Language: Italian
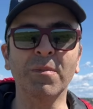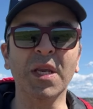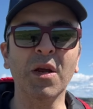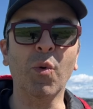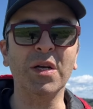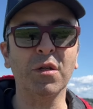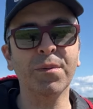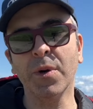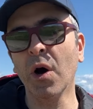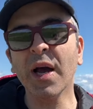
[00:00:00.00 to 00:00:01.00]
Mini 4
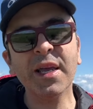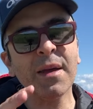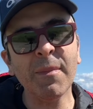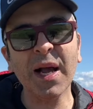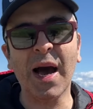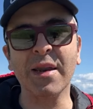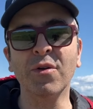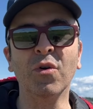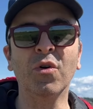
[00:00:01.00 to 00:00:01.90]
Pro e che magari non